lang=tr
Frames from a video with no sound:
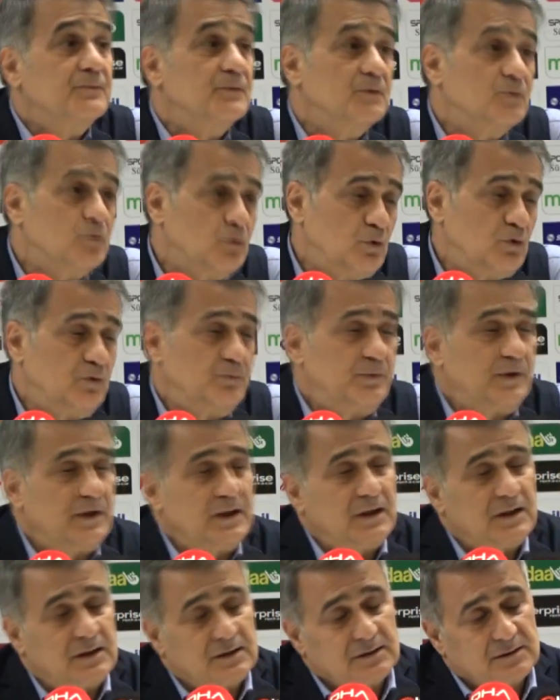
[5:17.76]

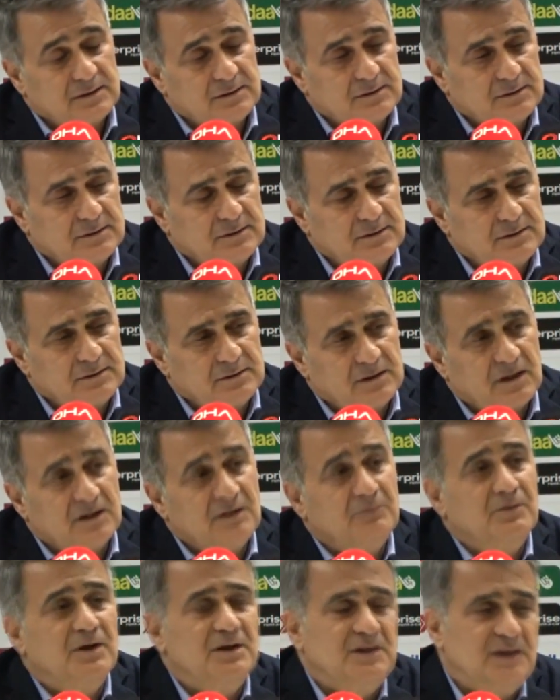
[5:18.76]
kulübe,
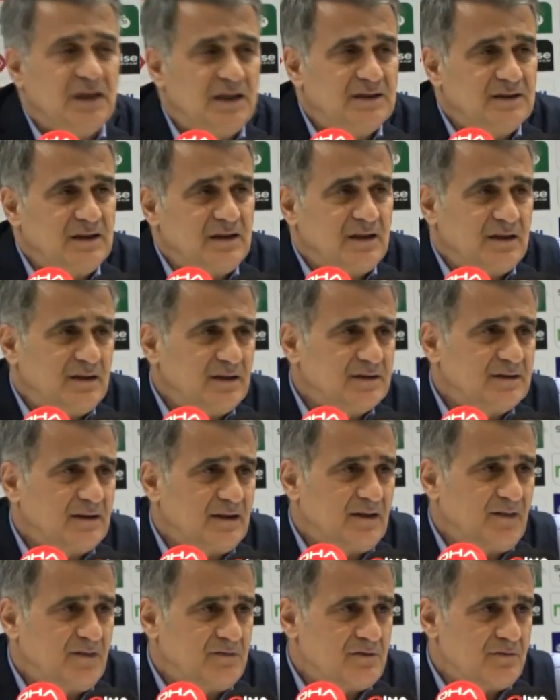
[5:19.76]
takıma kendilerine
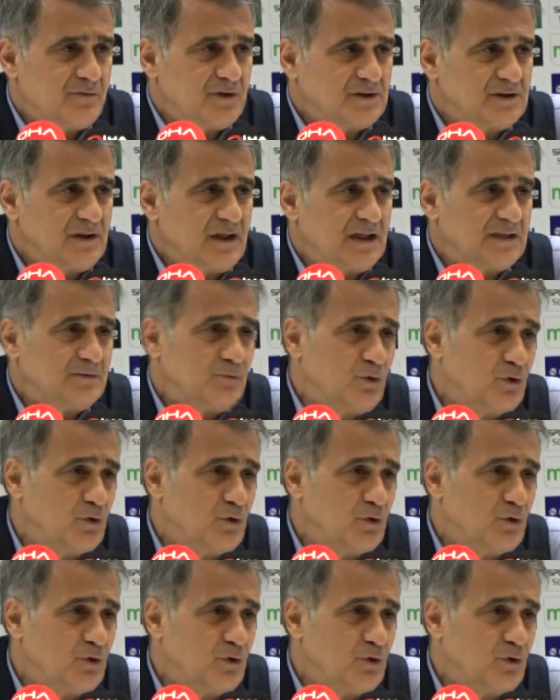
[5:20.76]
zarar vermemesi lazım.